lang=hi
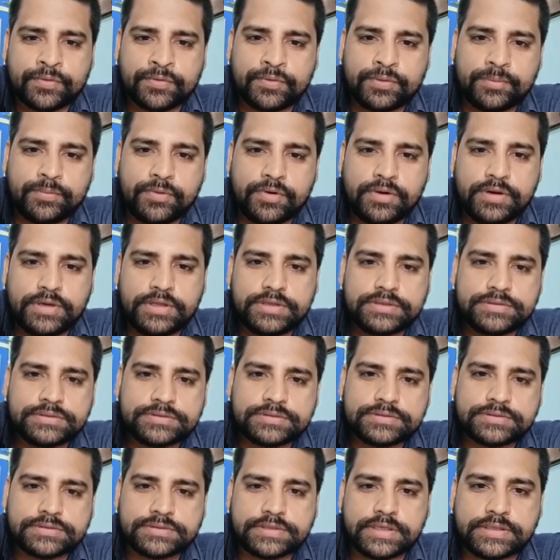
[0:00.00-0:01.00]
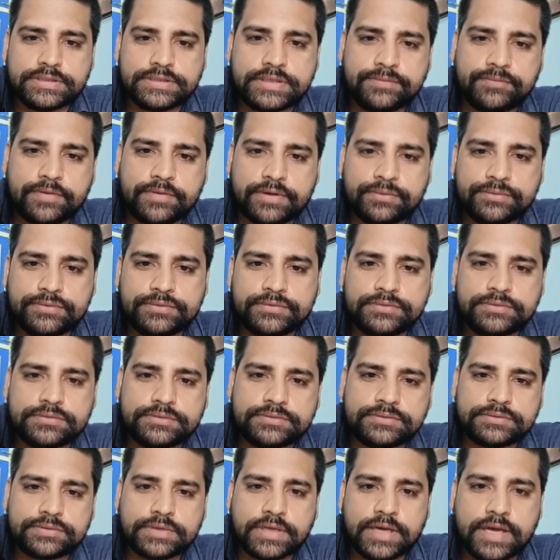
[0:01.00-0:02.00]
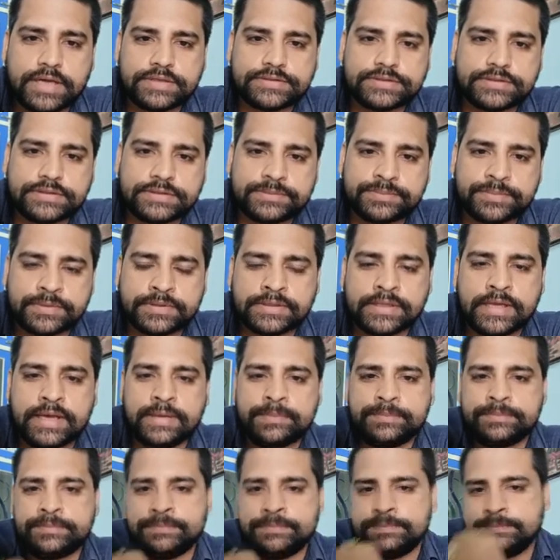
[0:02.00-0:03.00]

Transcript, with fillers: गुड मॉर्निंग संजय वरुण आशीष प्रताप